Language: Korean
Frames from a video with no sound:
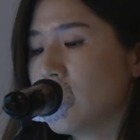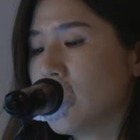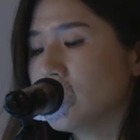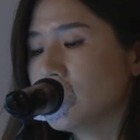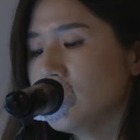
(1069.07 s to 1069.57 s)

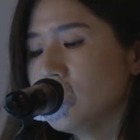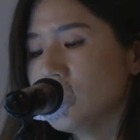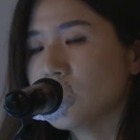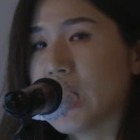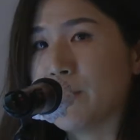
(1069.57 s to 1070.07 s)
한
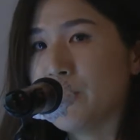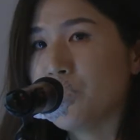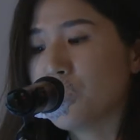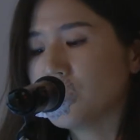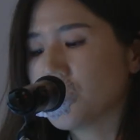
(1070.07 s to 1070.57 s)

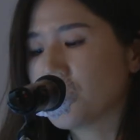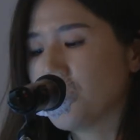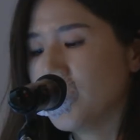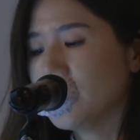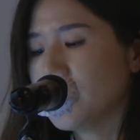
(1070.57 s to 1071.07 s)
7,400여 권 정도
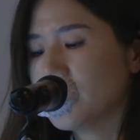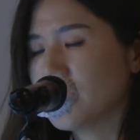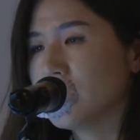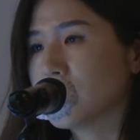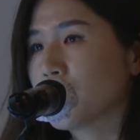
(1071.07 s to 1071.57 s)

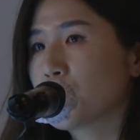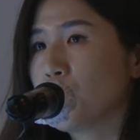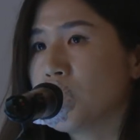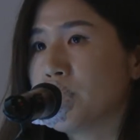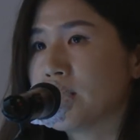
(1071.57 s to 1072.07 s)
해당하는 그런
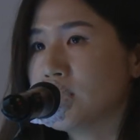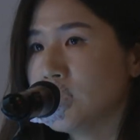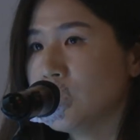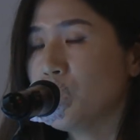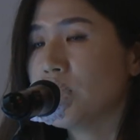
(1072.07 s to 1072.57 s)
돈을 많이
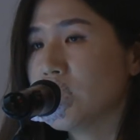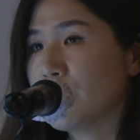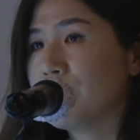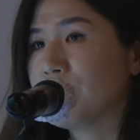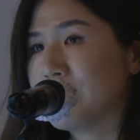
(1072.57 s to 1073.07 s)
쓰기도
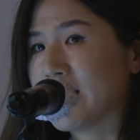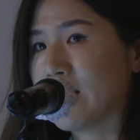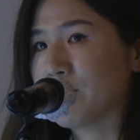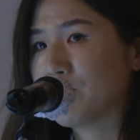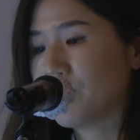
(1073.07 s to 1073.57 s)
했다고 합니다.